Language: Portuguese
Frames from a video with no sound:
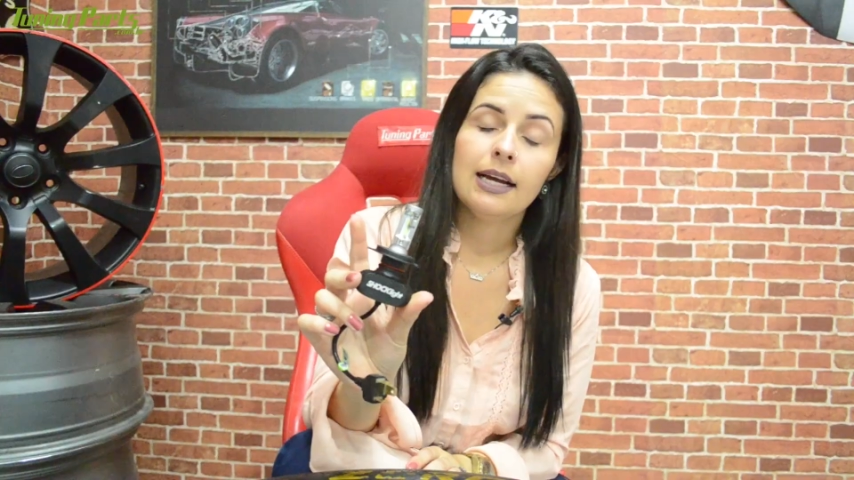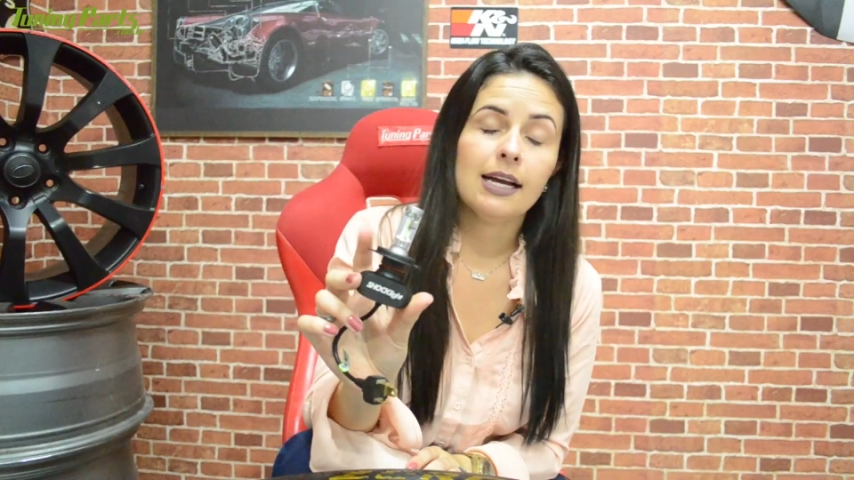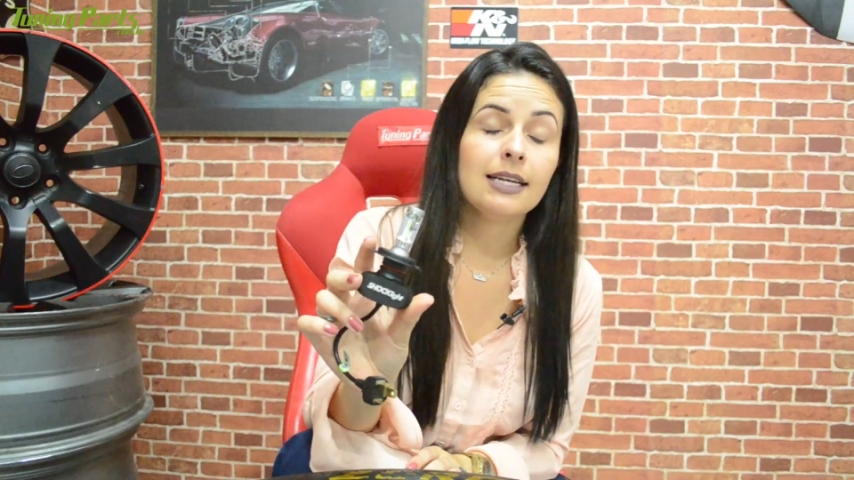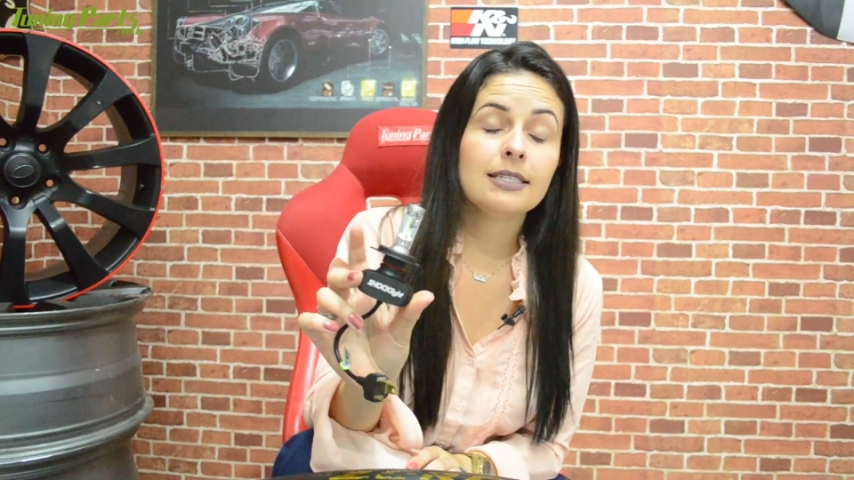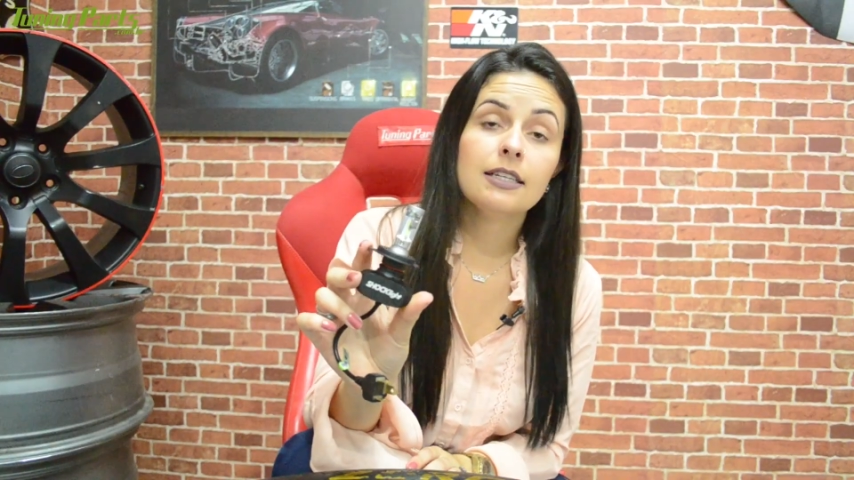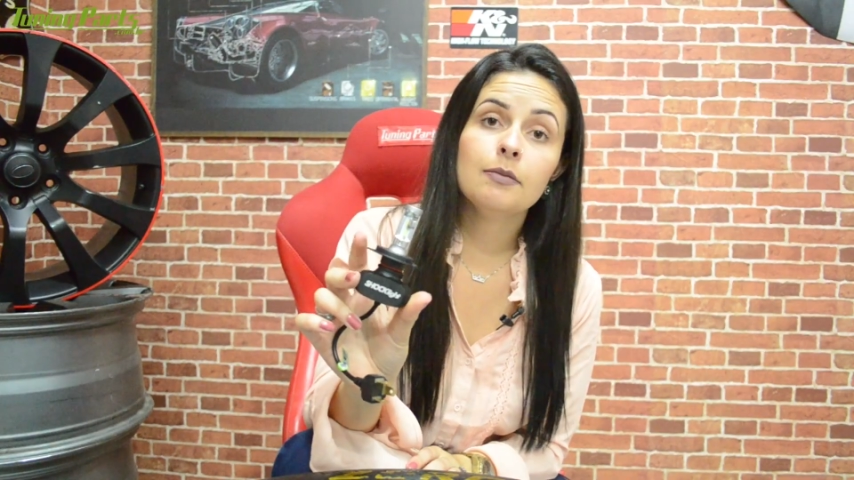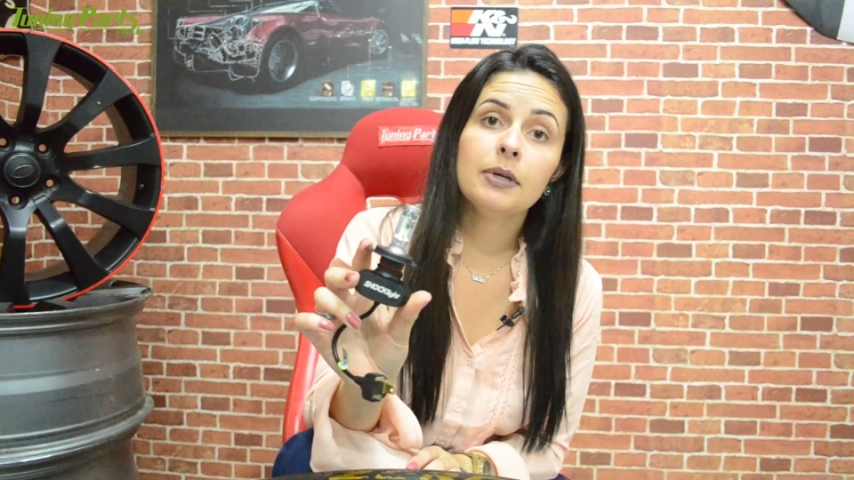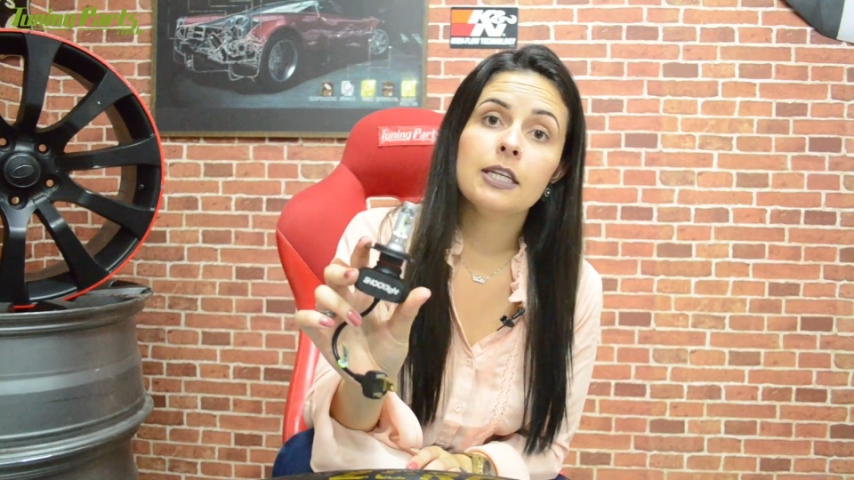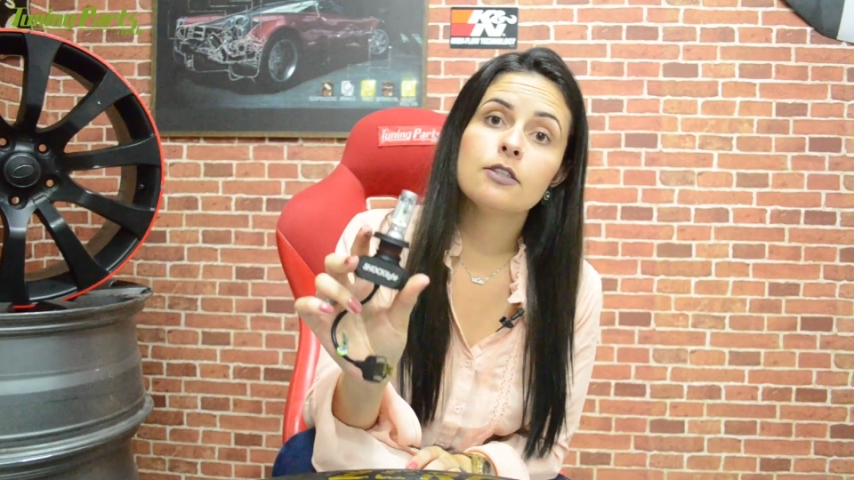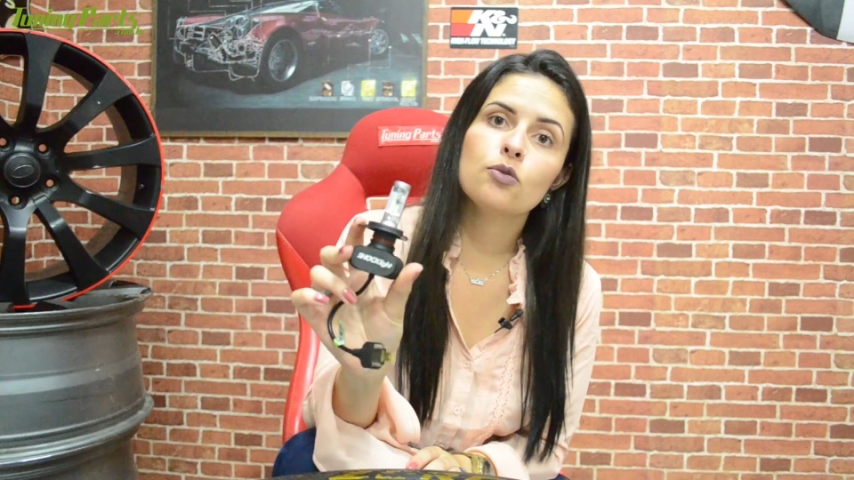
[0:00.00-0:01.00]
As
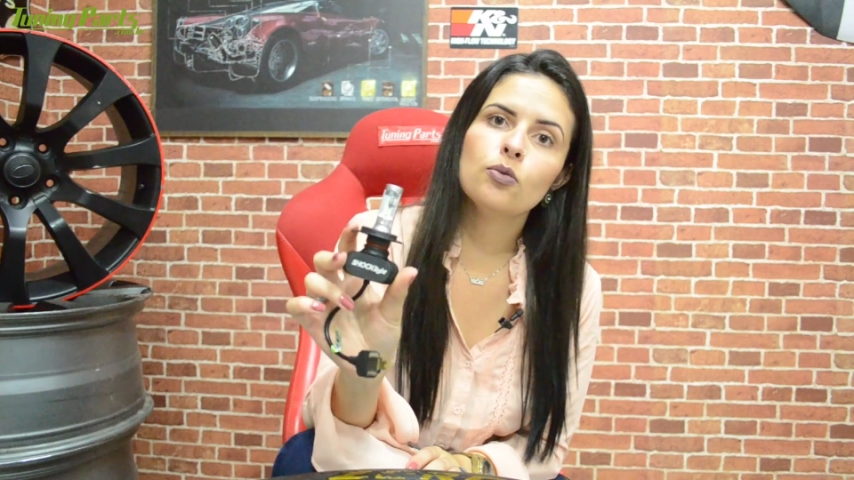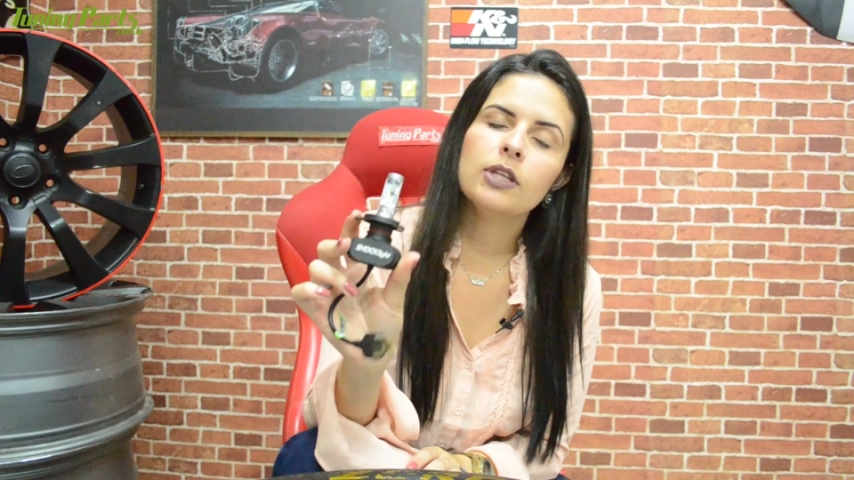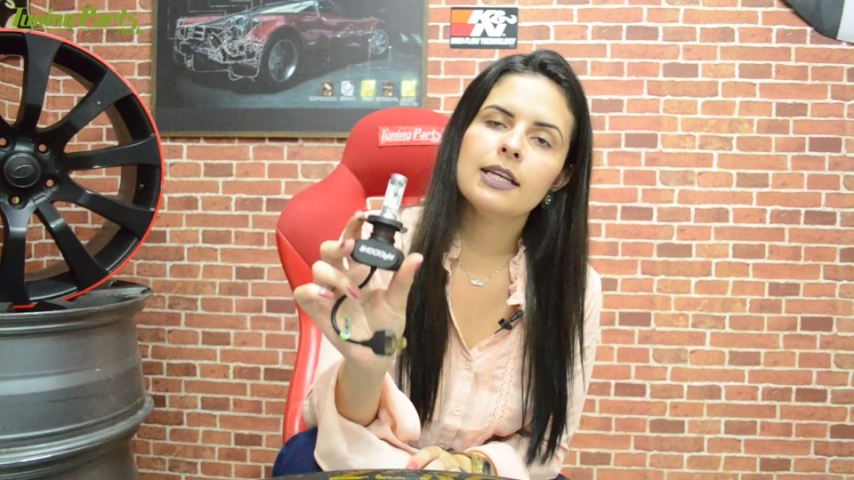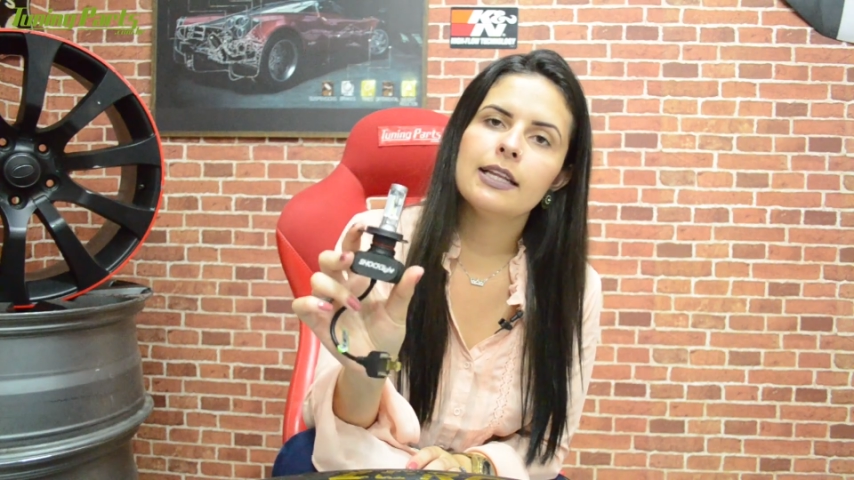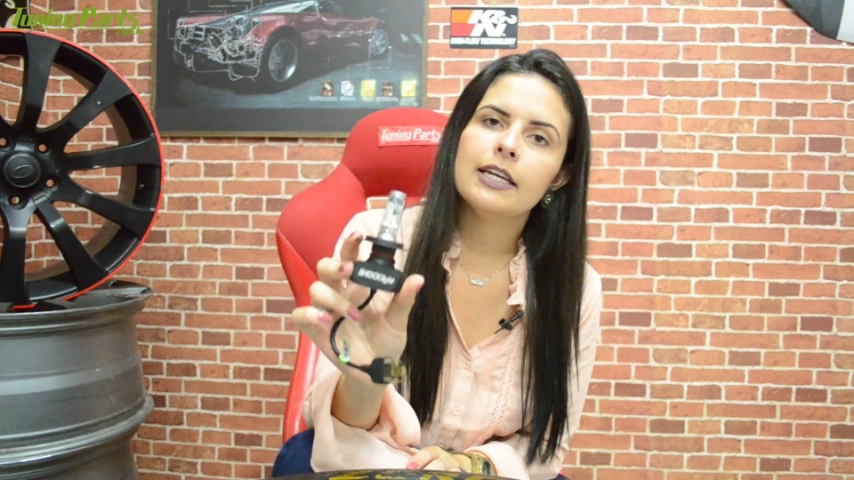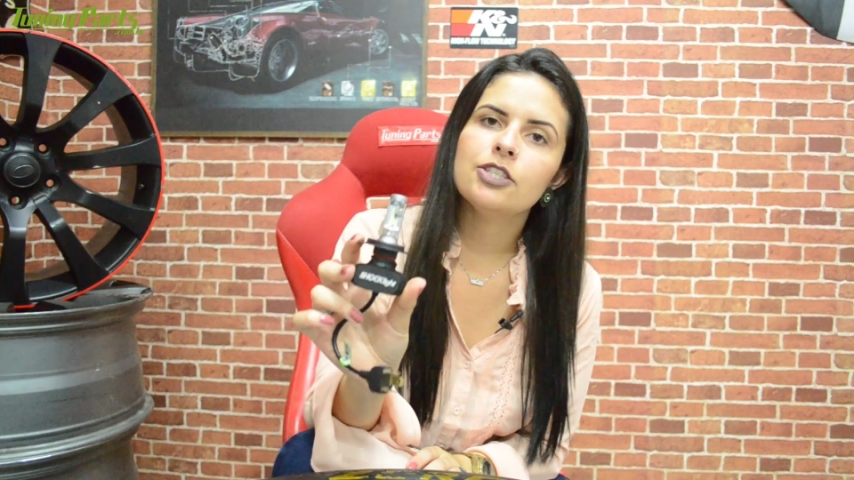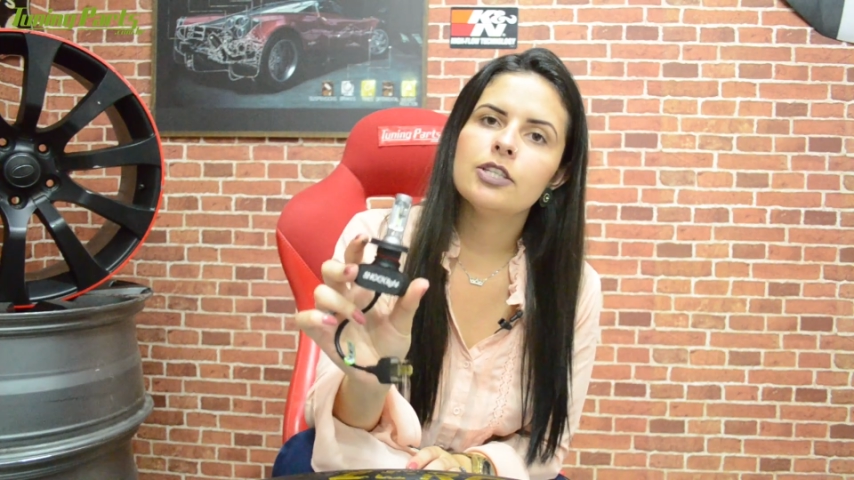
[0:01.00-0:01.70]
lâmpadas Ultra LED